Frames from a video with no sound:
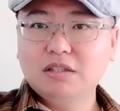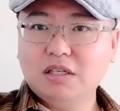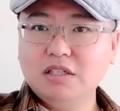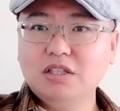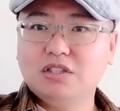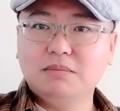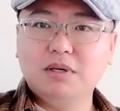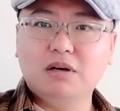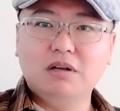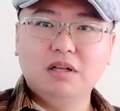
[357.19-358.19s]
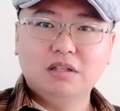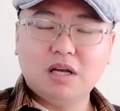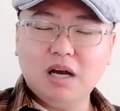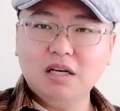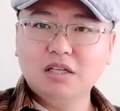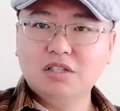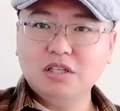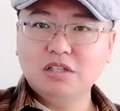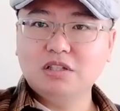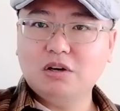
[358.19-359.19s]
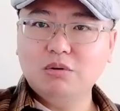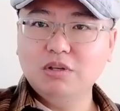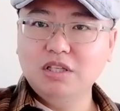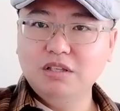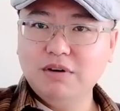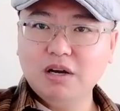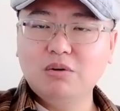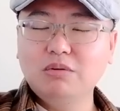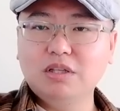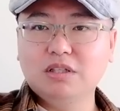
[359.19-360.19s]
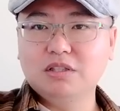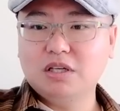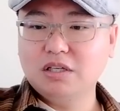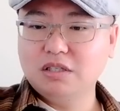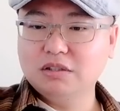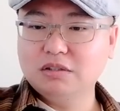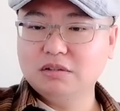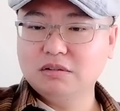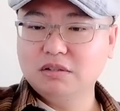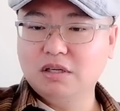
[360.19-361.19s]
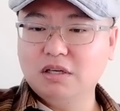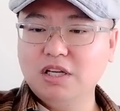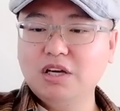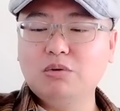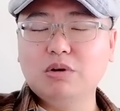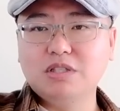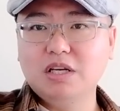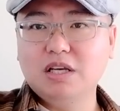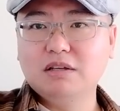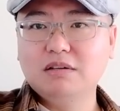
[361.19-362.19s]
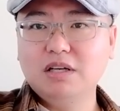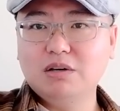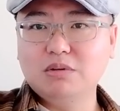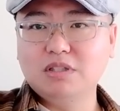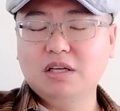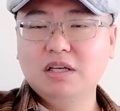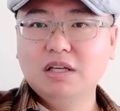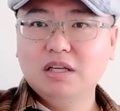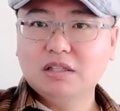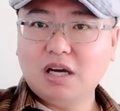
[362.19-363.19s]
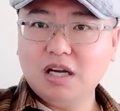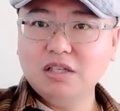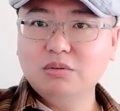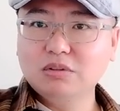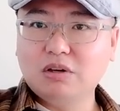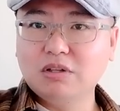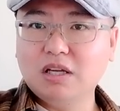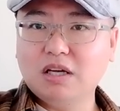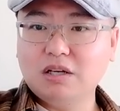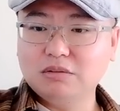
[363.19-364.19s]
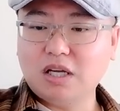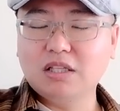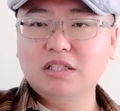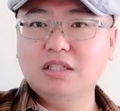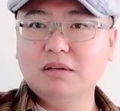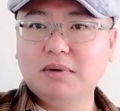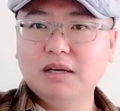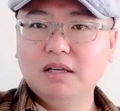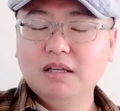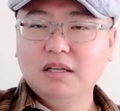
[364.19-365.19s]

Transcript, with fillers: 但是你知不知道，它这个射程超过一万公里的，像这个啊烈火系列、烈火系列，它这种导弹还有大地系列嘛？